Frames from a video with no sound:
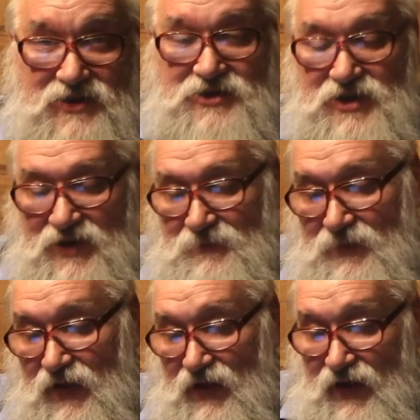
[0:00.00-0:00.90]
так, жик.
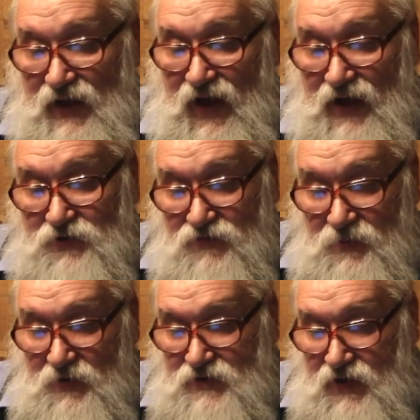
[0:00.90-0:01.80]
А тут
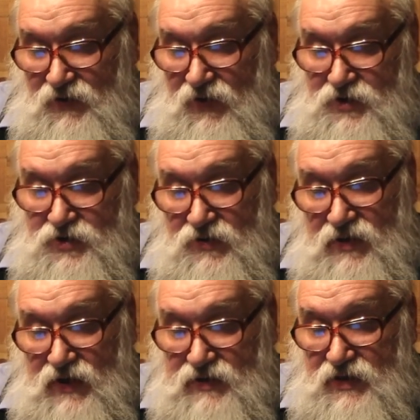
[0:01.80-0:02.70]
вопрос такой, а что
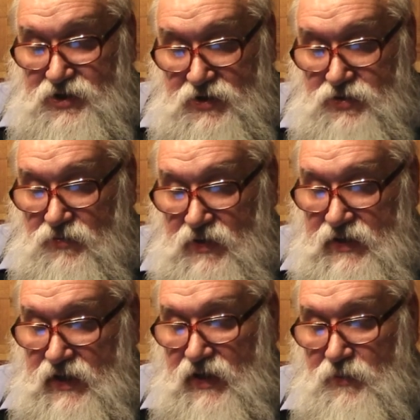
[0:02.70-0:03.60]
если чисто
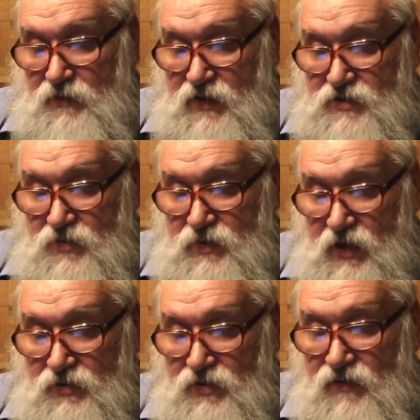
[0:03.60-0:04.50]
умозрительно мы возьмем
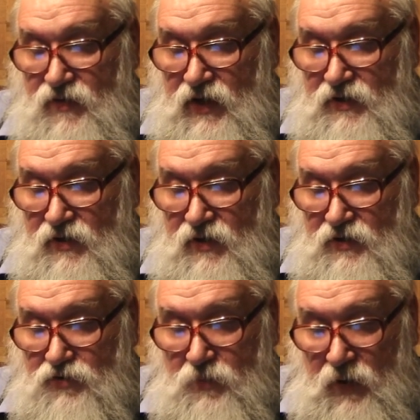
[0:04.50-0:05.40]
некую невероятно
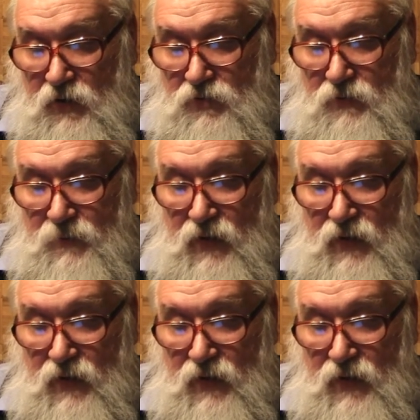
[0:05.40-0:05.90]
длинную палку,